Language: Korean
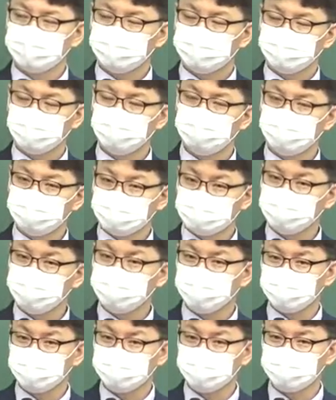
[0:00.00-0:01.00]
굉장히 스트레스
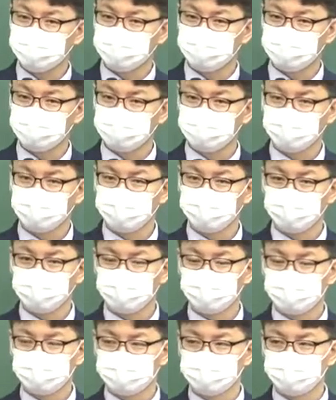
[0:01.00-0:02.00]
받는 일이에요.
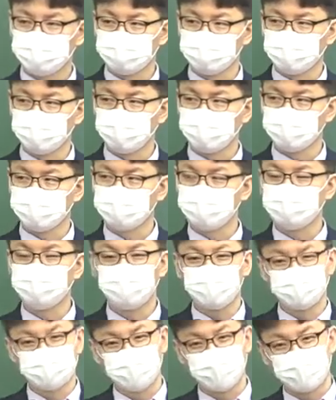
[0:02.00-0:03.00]
굉장히 그 내
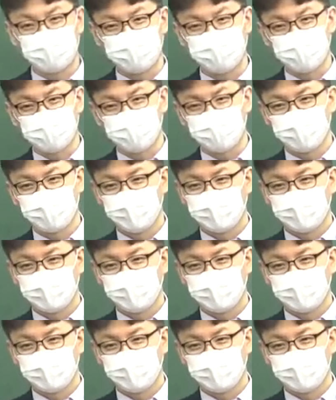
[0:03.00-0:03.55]
의지대로 잘 안 돼.